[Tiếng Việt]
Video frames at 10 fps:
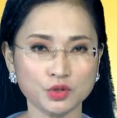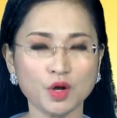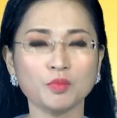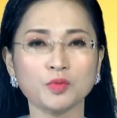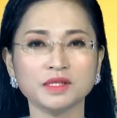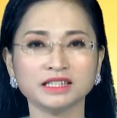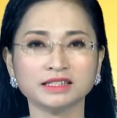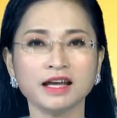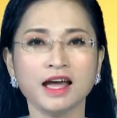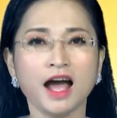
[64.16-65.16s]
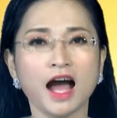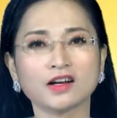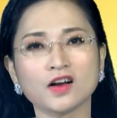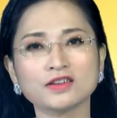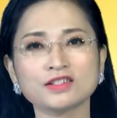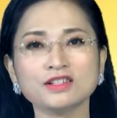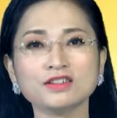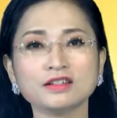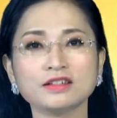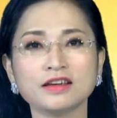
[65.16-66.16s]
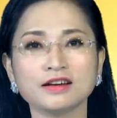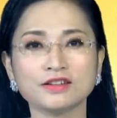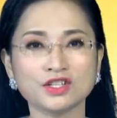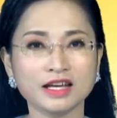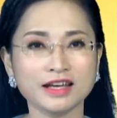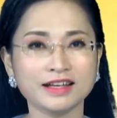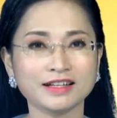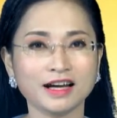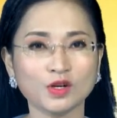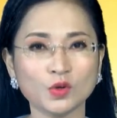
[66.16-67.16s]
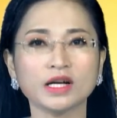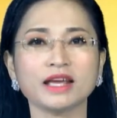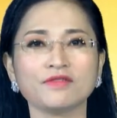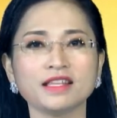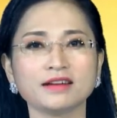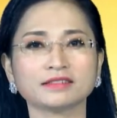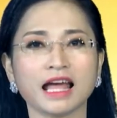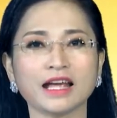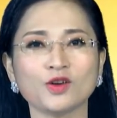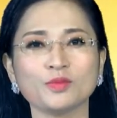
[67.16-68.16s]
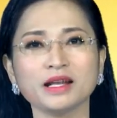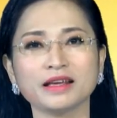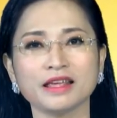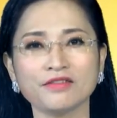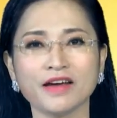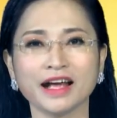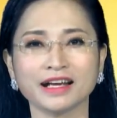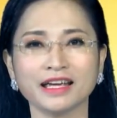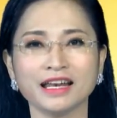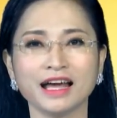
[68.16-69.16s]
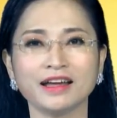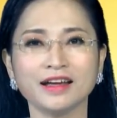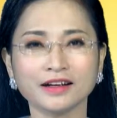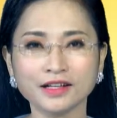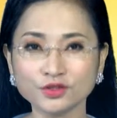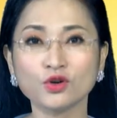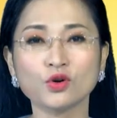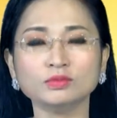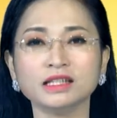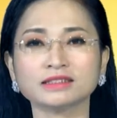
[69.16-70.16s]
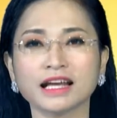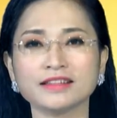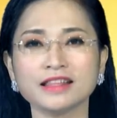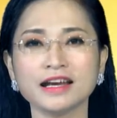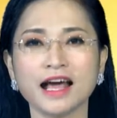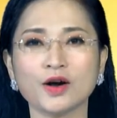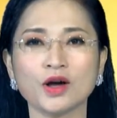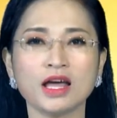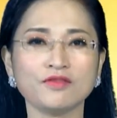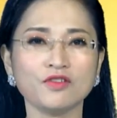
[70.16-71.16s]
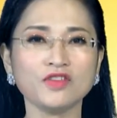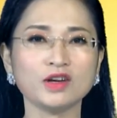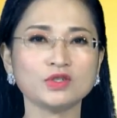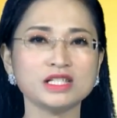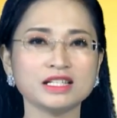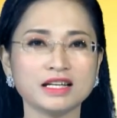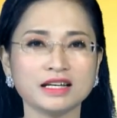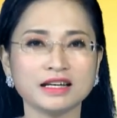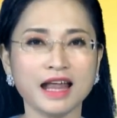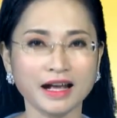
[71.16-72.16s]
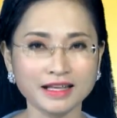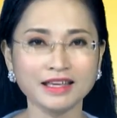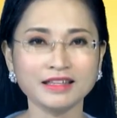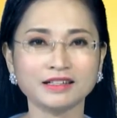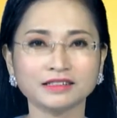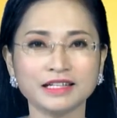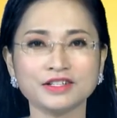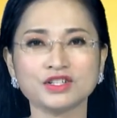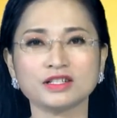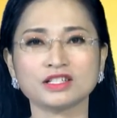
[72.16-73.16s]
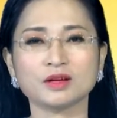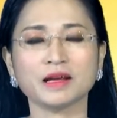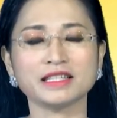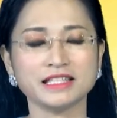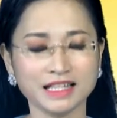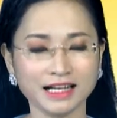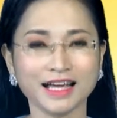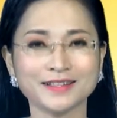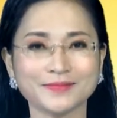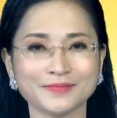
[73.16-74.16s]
đồng một lượng. Còn trước giờ của ngày Vía Thần Tài, không biết là giá vàng hay là các đồ cúng thần tài như thế nào. Phóng viên của chương trình đã ghi nhận thị trường trong ngày 9 tháng 2.